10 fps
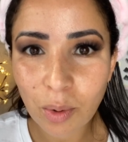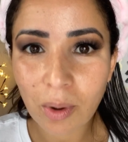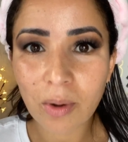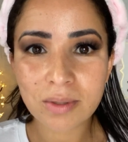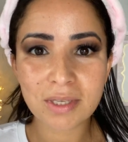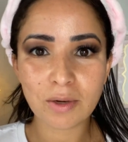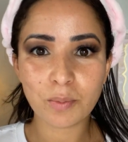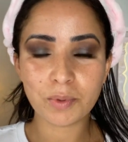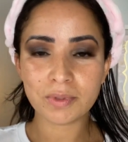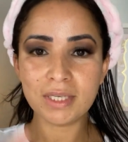coloco
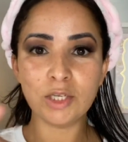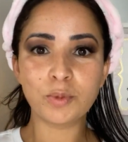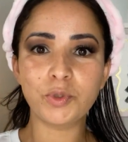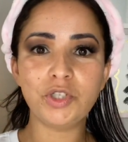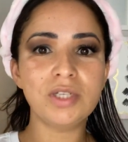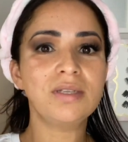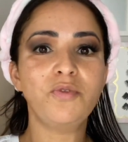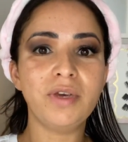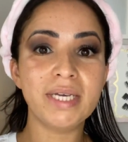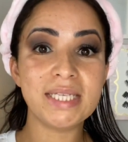cílios postiços, eu
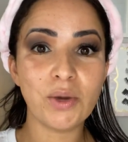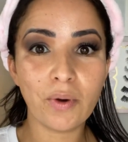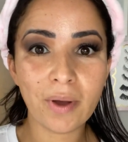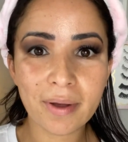fico assim, ó,